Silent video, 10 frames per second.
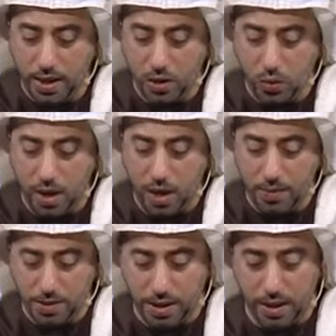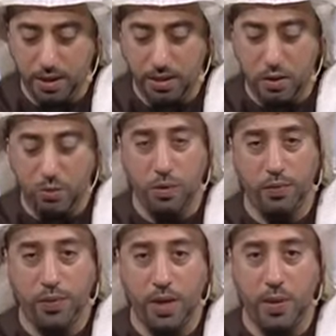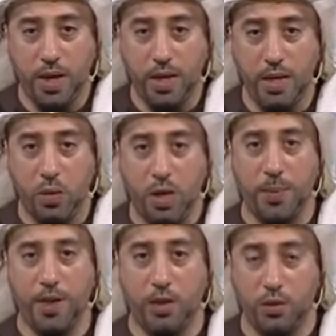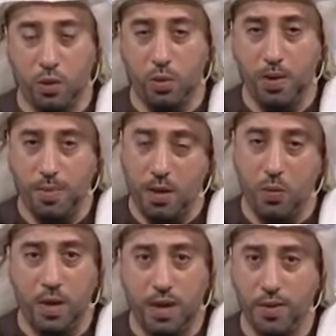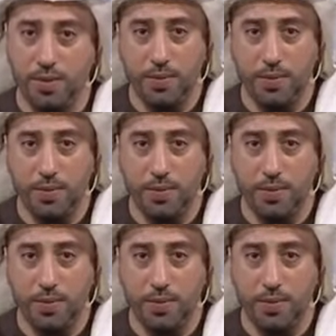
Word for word: هو أمر صغير تقومون فيه ولكنه كبير عنده ربما هو هذا